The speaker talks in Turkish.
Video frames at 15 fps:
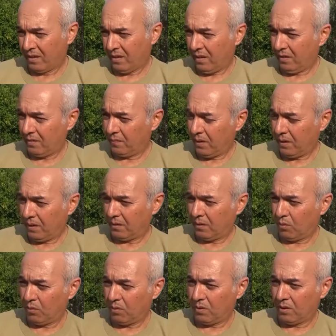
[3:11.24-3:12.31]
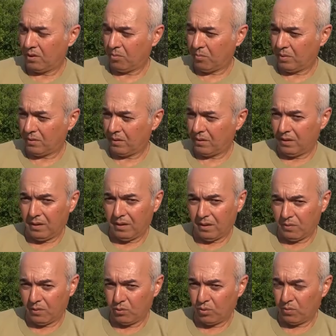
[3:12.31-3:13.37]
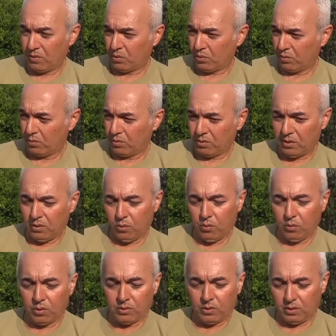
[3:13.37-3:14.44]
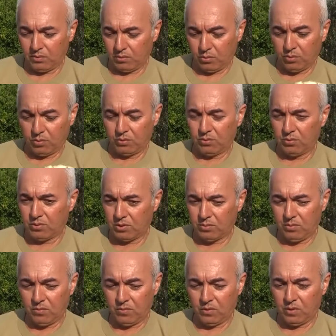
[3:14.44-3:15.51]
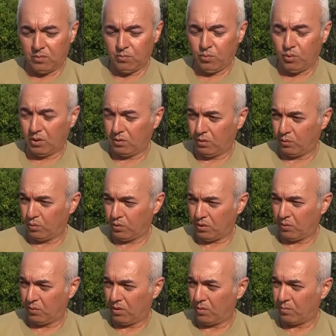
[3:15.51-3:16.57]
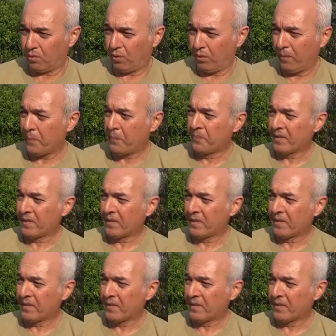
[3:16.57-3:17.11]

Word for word: Yani ne kadar organik materyal hayvan gübresi olursa o kadar gördüğünüz gibi verim bu kadar yüksek olabiliyor.